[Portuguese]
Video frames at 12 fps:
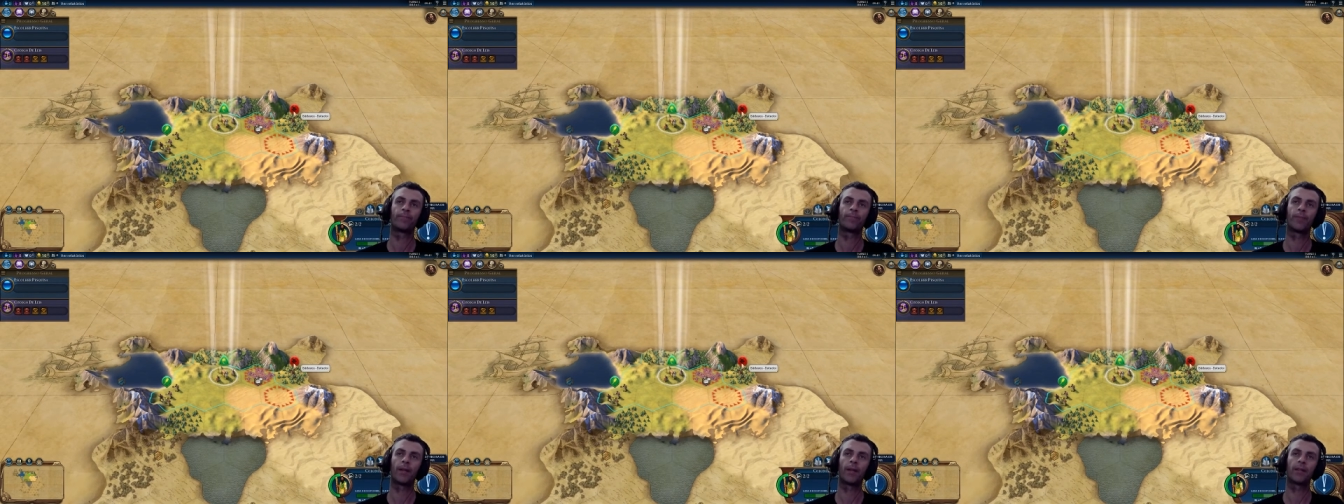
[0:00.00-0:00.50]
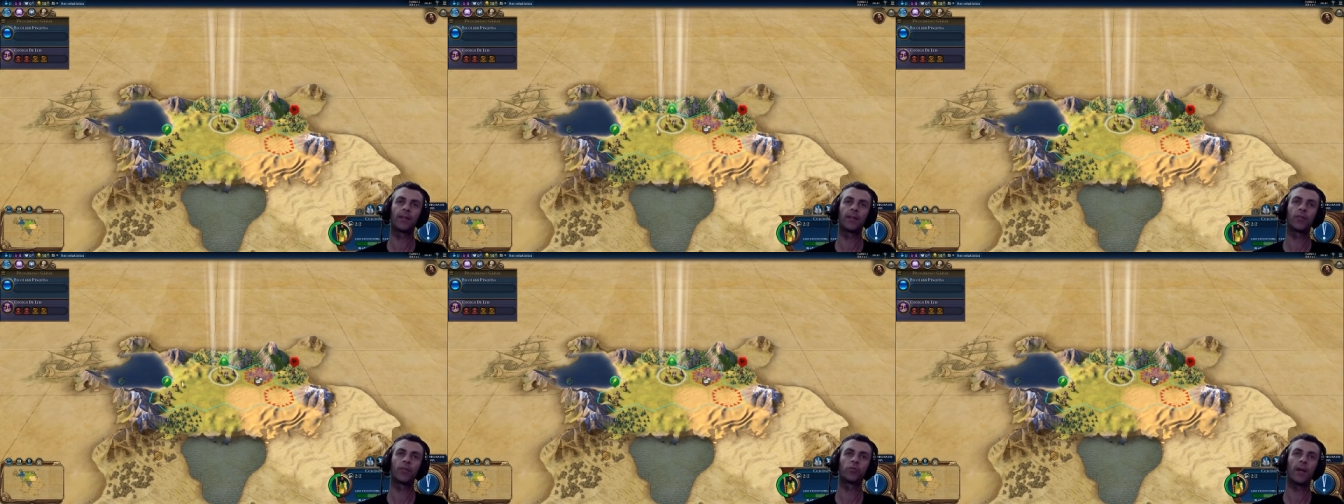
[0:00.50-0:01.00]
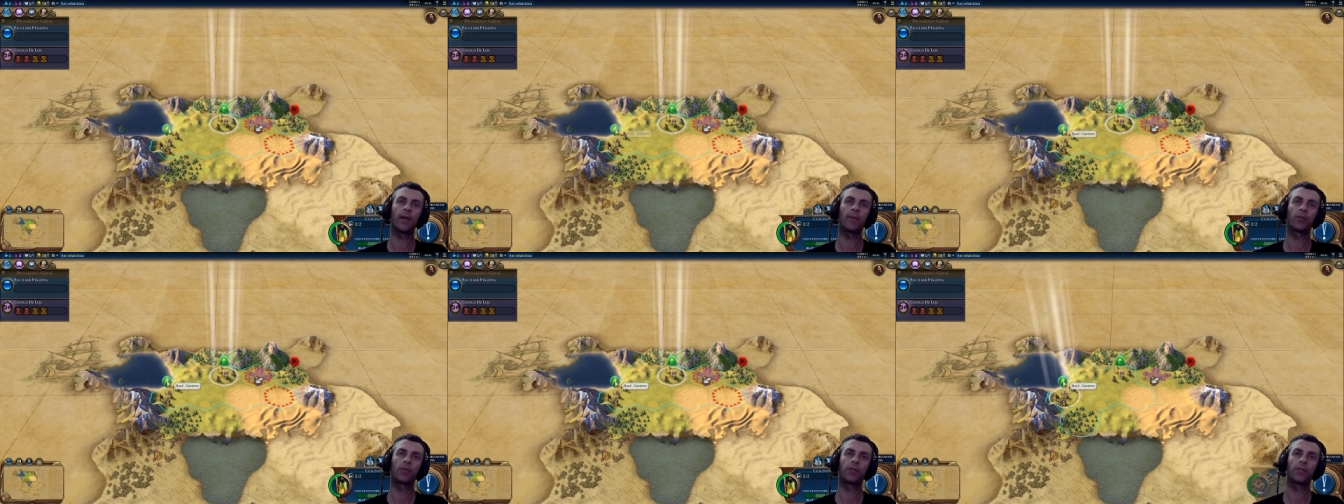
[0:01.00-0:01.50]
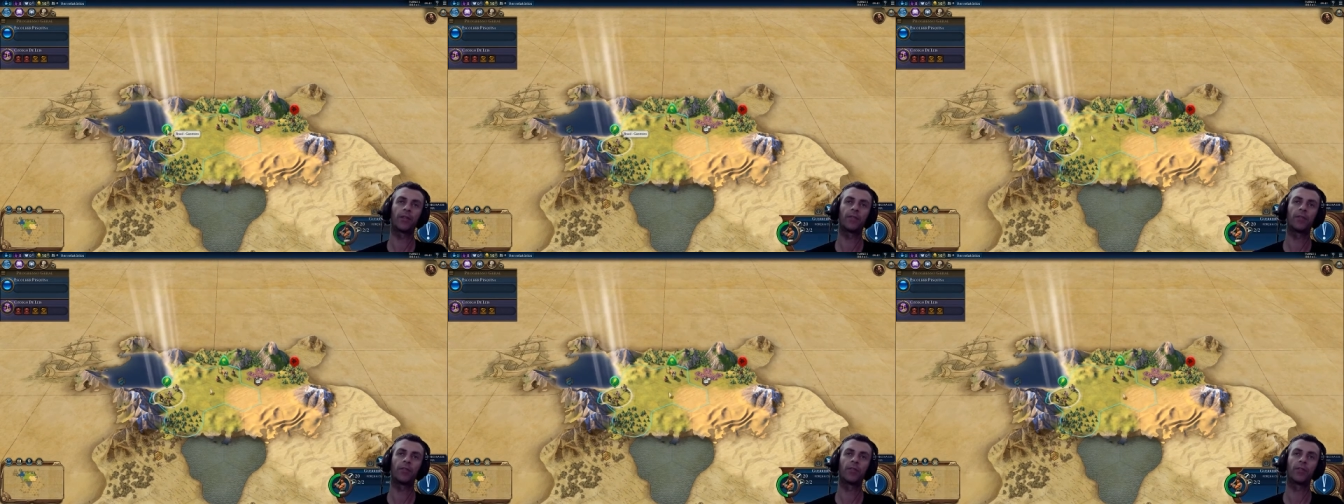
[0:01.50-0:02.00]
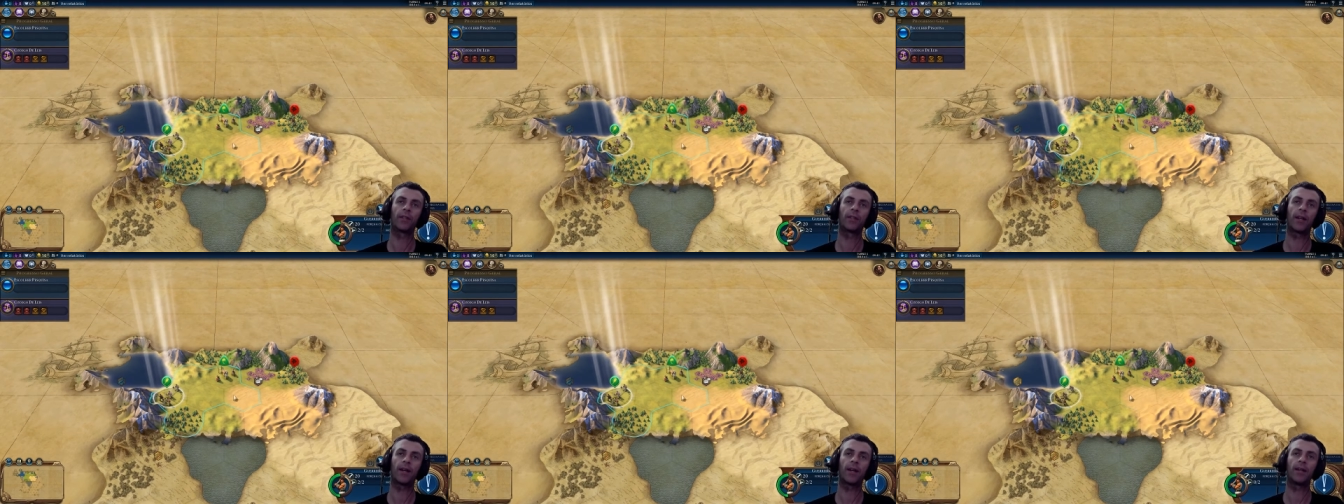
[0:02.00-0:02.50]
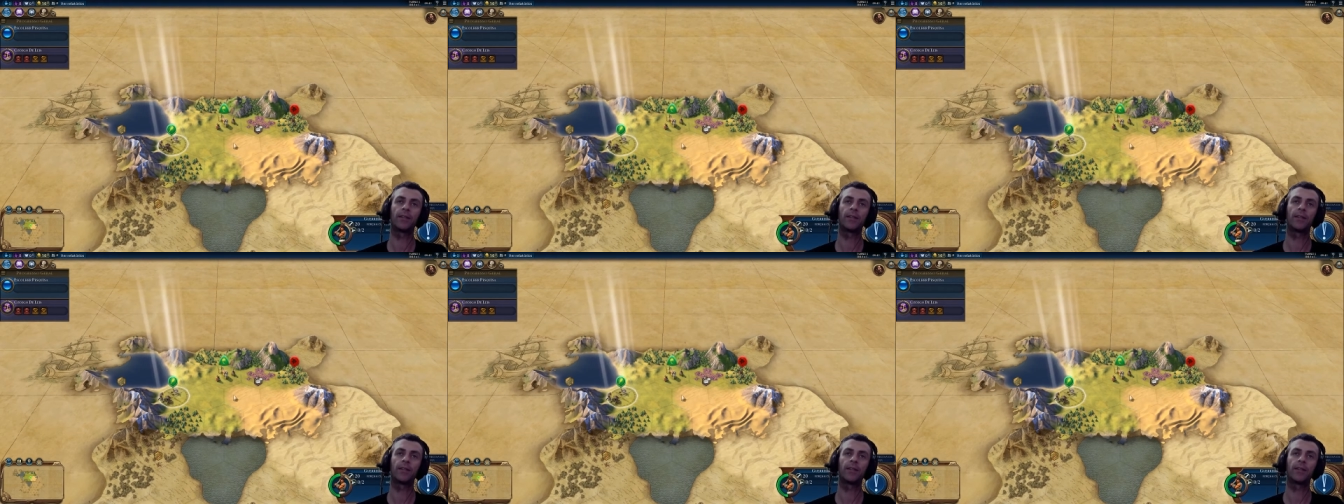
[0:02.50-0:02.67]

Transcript: Aqui já tem uns bárbaros aqui já vindo já atacar.